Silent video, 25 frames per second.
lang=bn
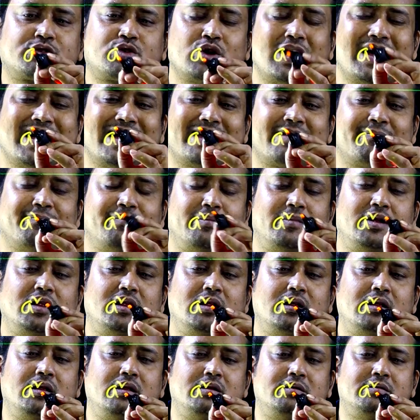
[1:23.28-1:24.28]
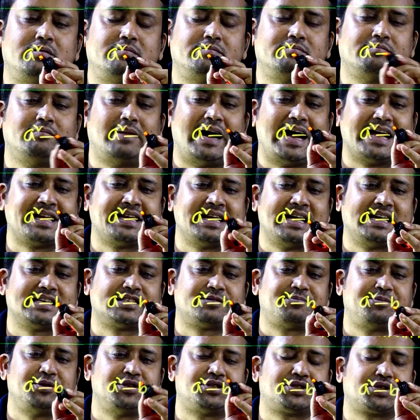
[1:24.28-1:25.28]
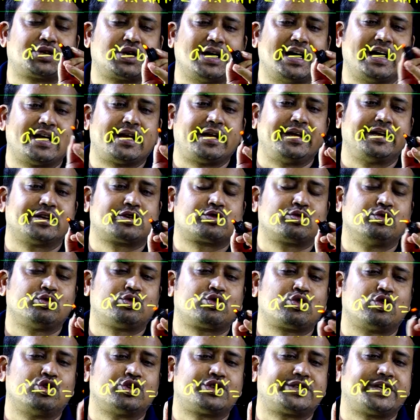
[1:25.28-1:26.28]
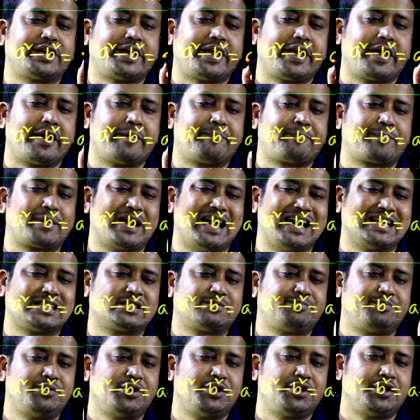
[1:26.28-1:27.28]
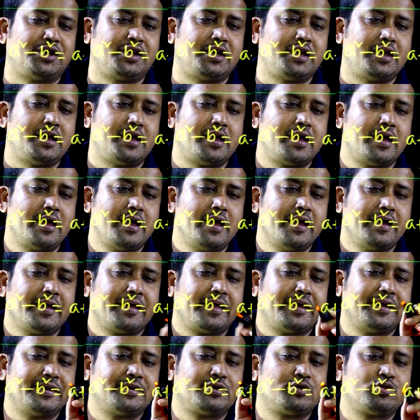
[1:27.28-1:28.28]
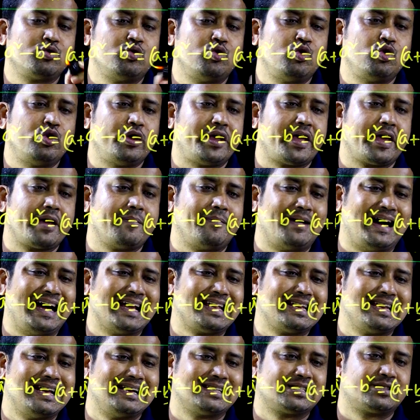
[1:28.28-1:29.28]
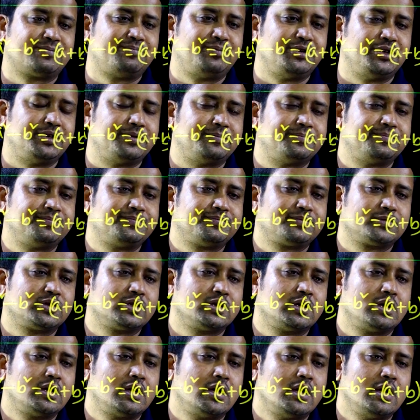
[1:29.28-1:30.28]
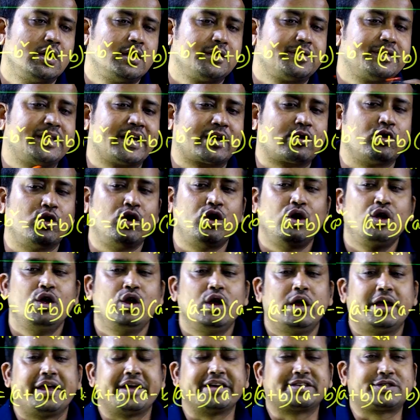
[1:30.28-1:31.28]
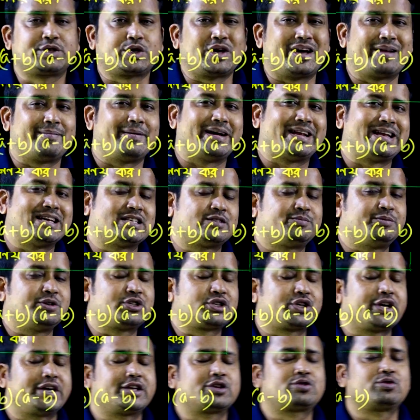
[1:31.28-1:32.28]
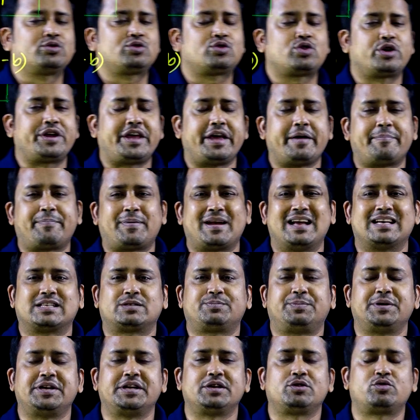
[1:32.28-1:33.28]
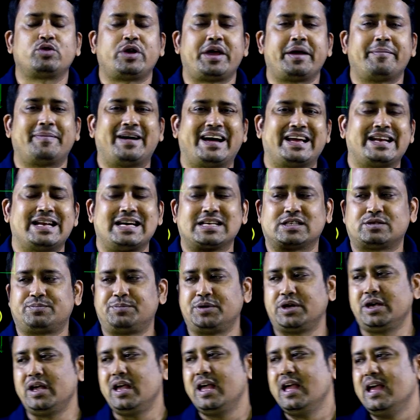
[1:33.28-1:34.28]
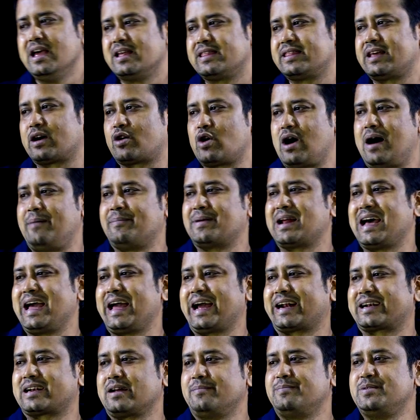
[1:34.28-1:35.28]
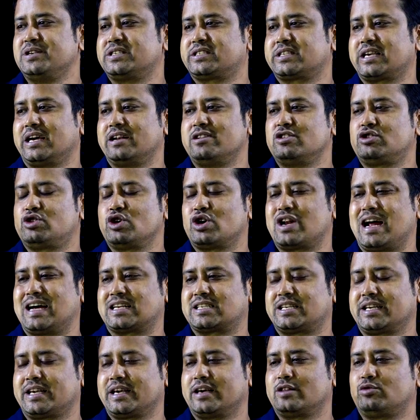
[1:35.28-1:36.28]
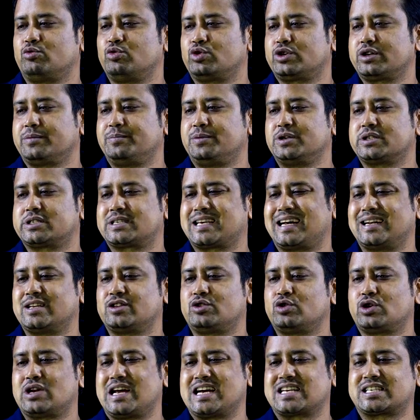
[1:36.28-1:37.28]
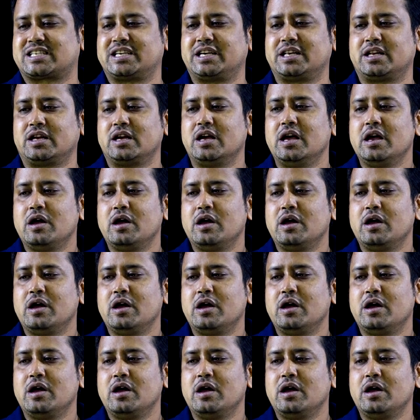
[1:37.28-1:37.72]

স্কোয়ার মাইনাস বি স্কোয়ার এর সূত্র হচ্ছে এ প্লাস বি ইন্টু এ মাইনাস বি দেখো এ স্কোয়ার মাইনাস বি স্কোয়ারের সূত্র এ প্লাস বি ইন্টু এ মাইনাস বি দেখো আমরা একটা বীজগাণিত রাশিকে দুটি বীজগাণিত রাশির